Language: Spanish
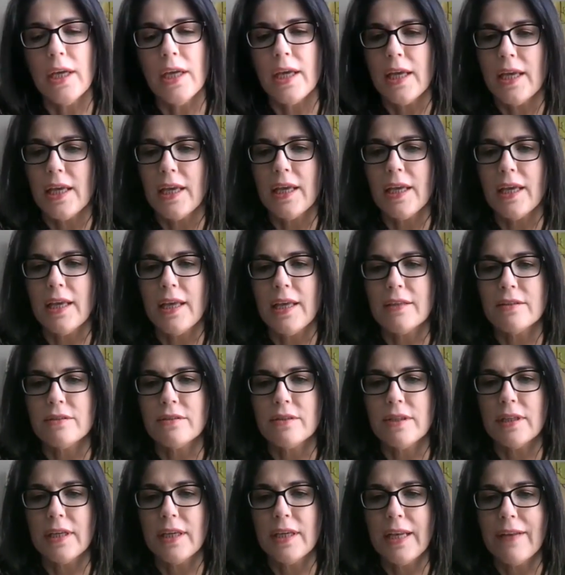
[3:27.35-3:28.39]
eh,
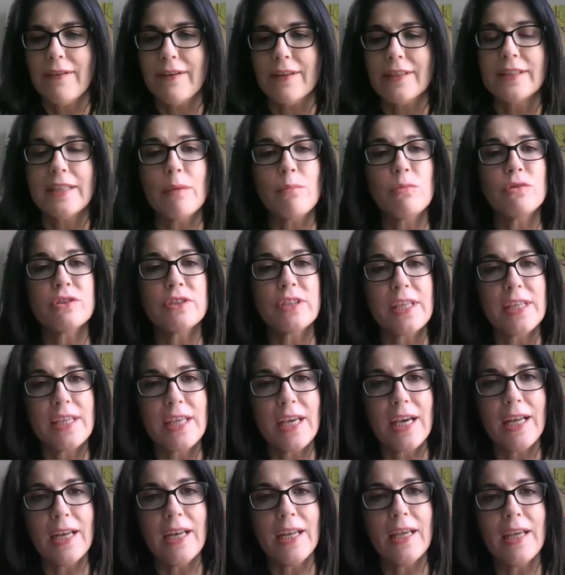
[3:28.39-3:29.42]
levantamos
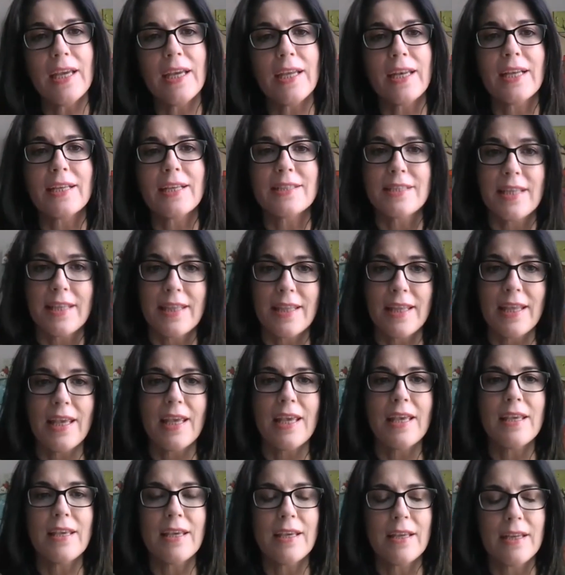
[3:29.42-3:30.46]
señales en
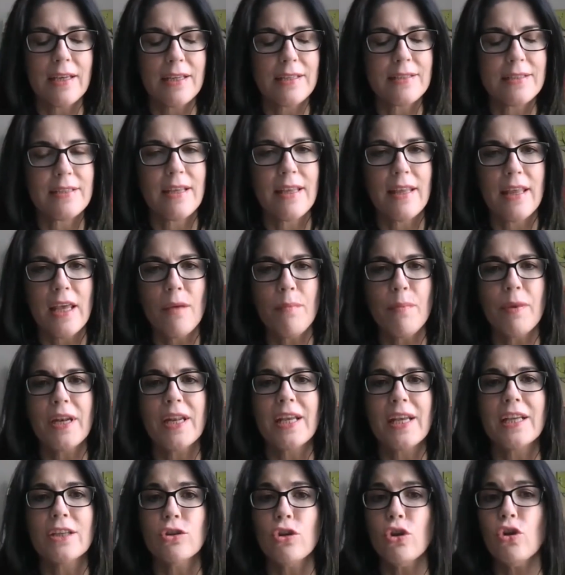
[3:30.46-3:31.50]
HD y en SD
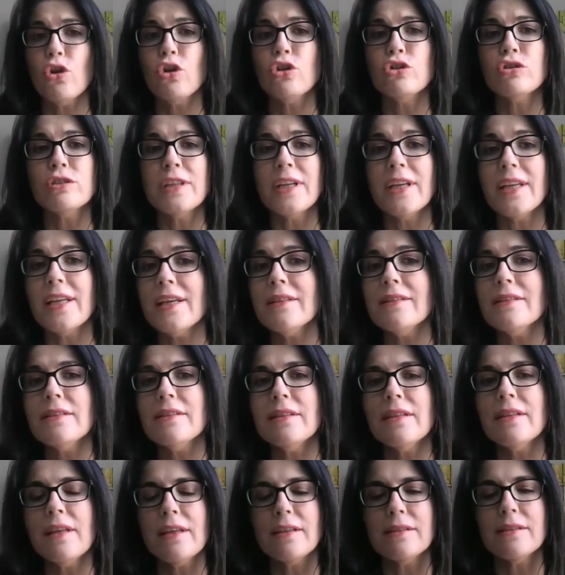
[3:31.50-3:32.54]
para que todos los
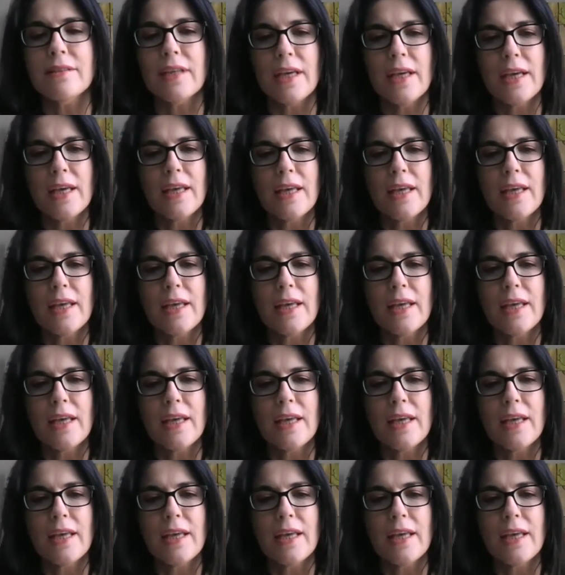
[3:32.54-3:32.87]
clientes